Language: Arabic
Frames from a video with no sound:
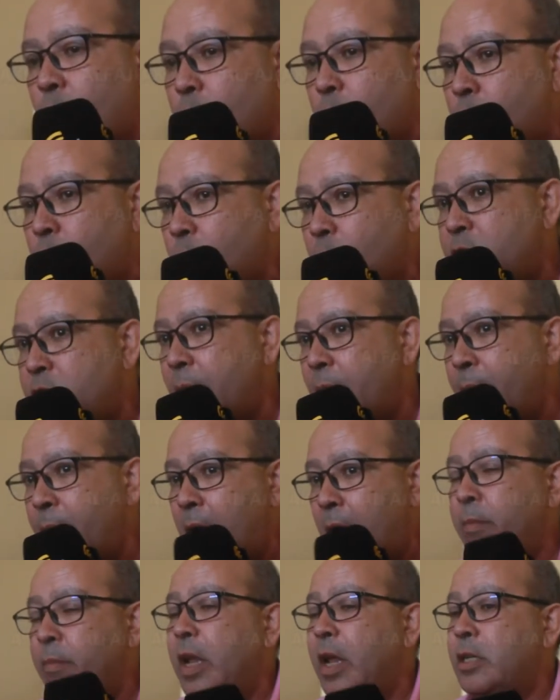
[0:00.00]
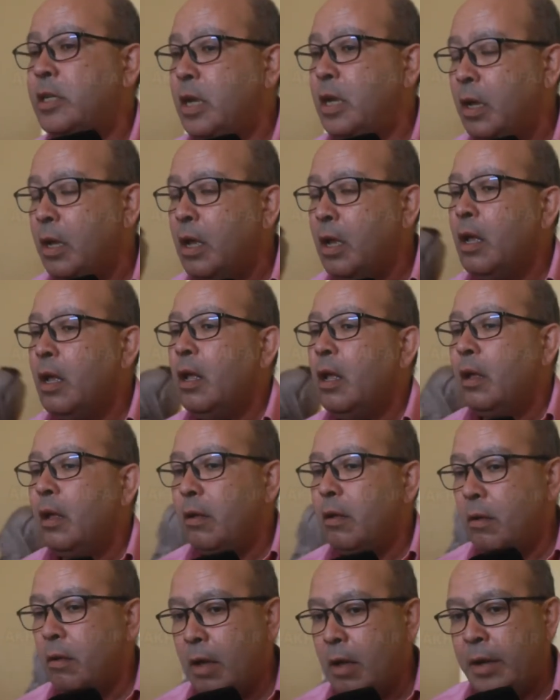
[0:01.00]
والجماعه من اجل
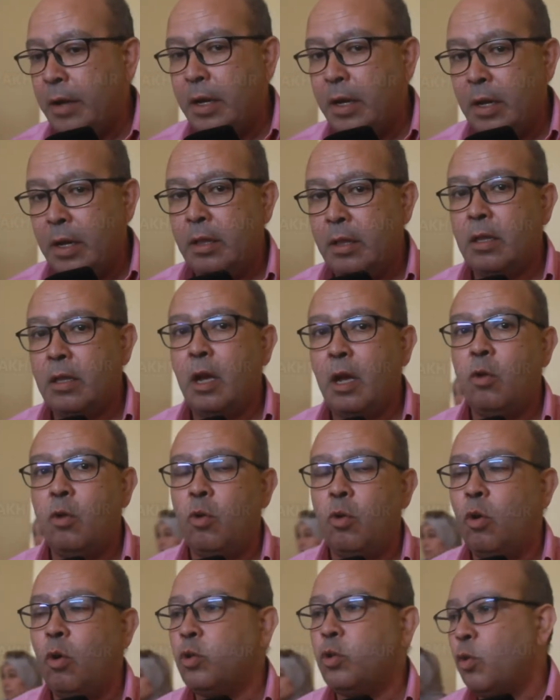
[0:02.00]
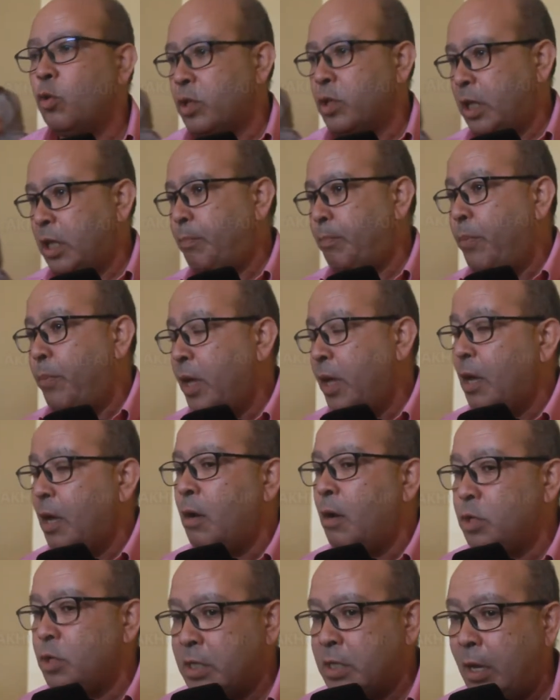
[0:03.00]
اننا ندخلوا الاطر
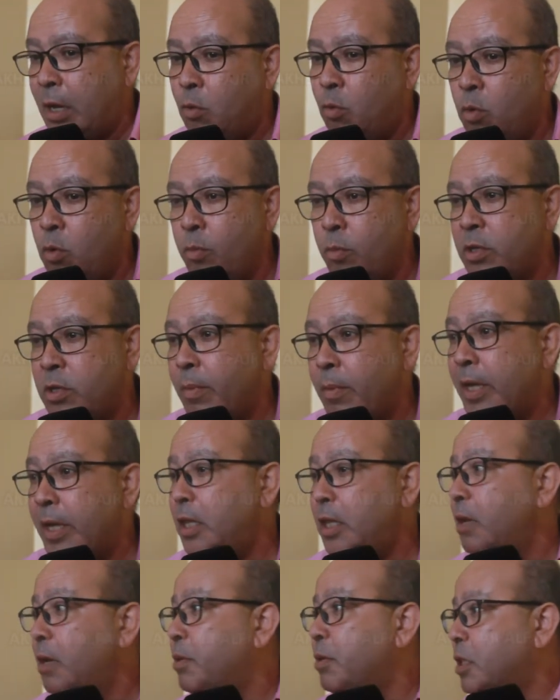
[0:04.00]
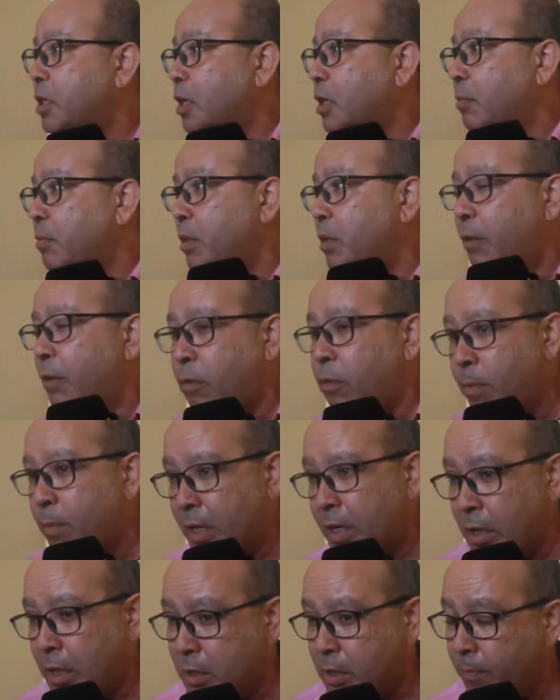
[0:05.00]
الطبيه والتمريضيه باش تخدم لنا في
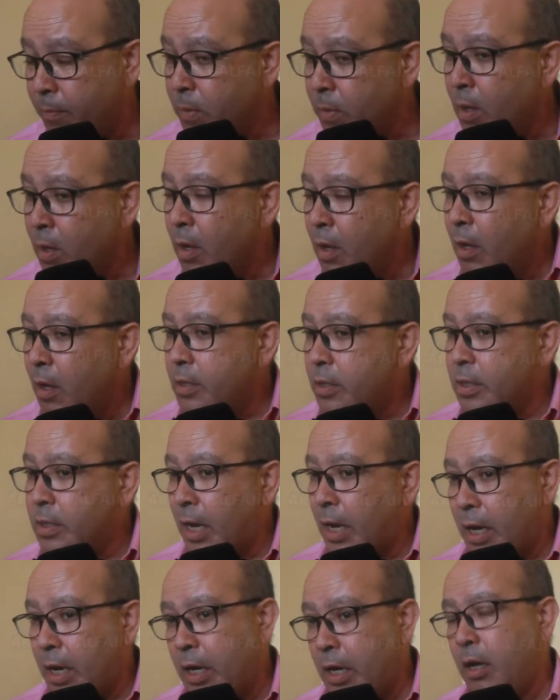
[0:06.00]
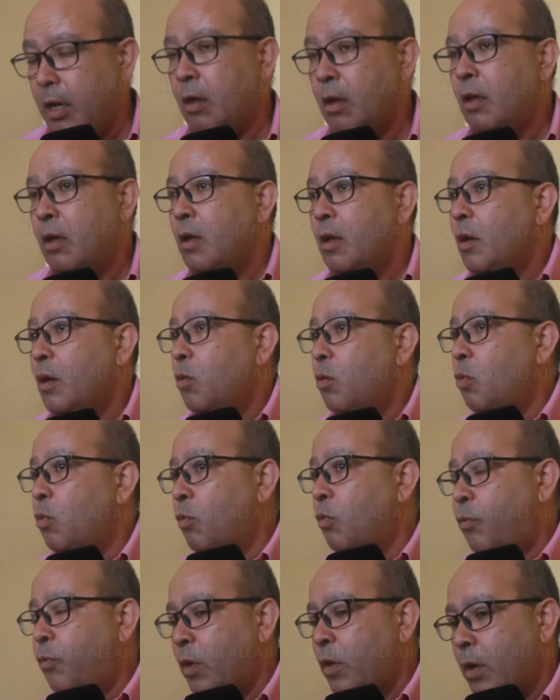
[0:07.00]
المركز الصحي
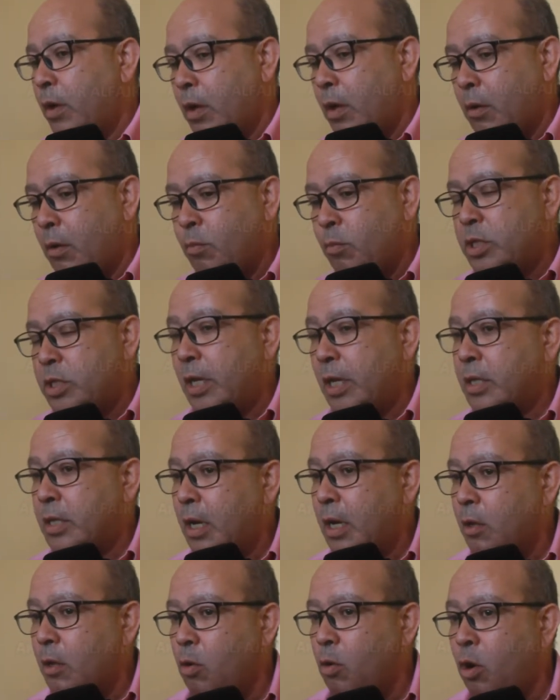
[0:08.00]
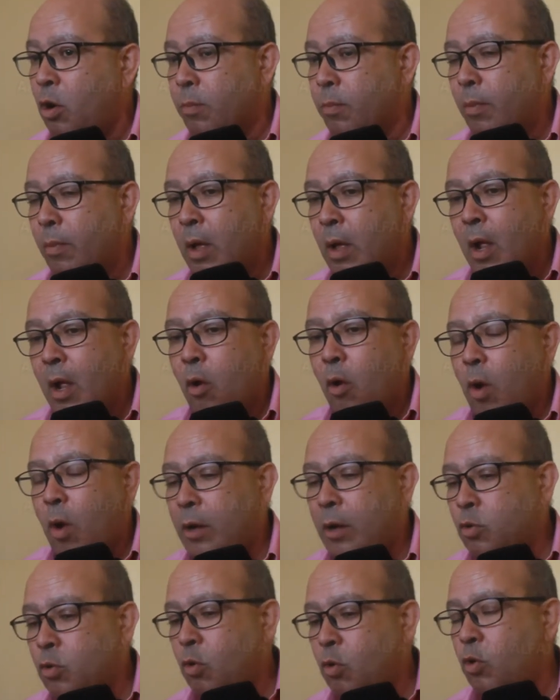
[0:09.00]
وفي مستعجلات القرب
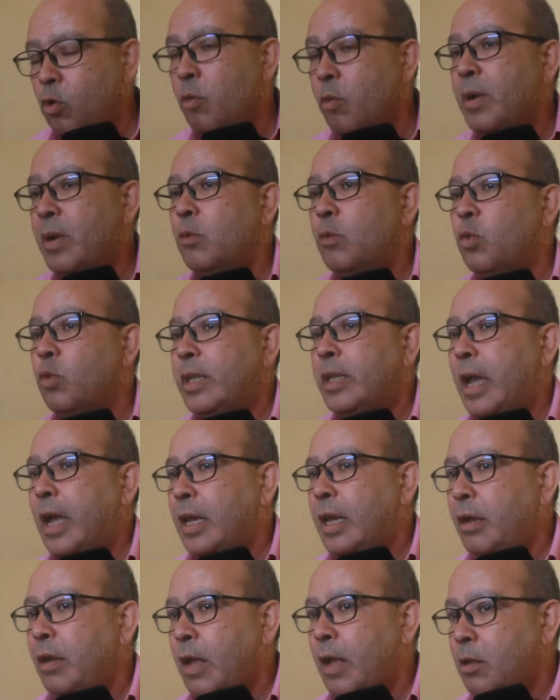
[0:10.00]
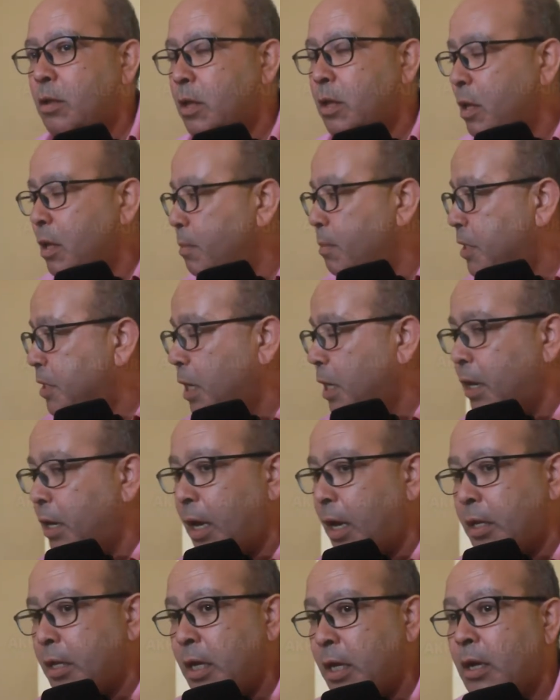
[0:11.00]
وهادو كلهم كانوا كداخلين هاد
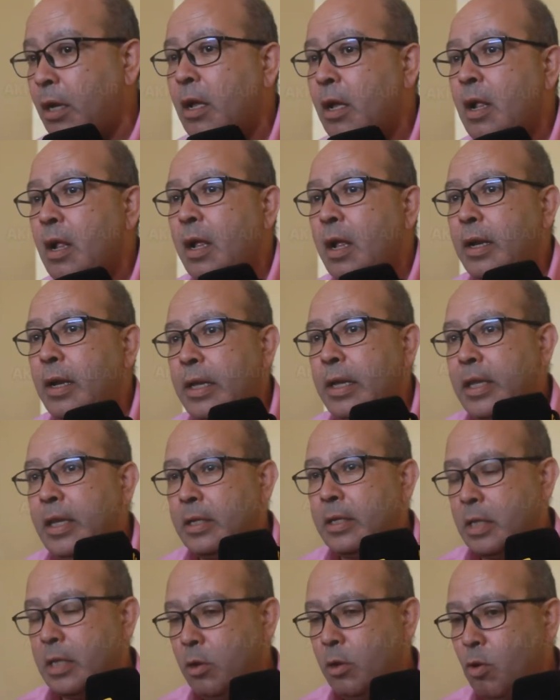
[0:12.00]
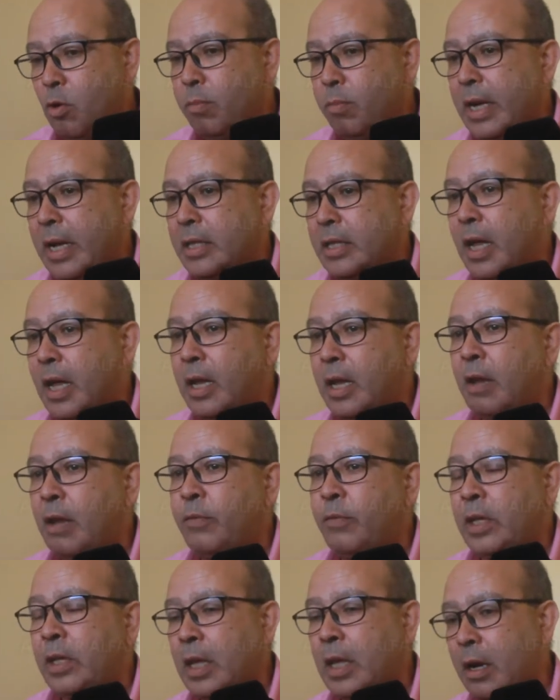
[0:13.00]
المشاريع هذه اللي دازت اليوم كانت داخله
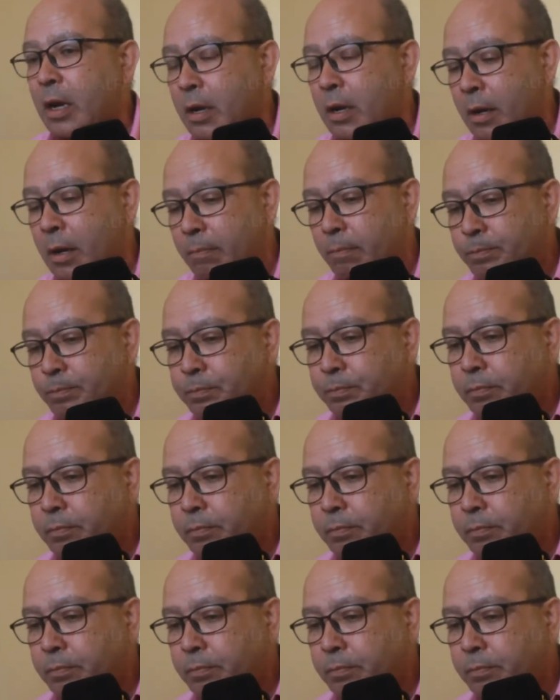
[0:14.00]
في اطار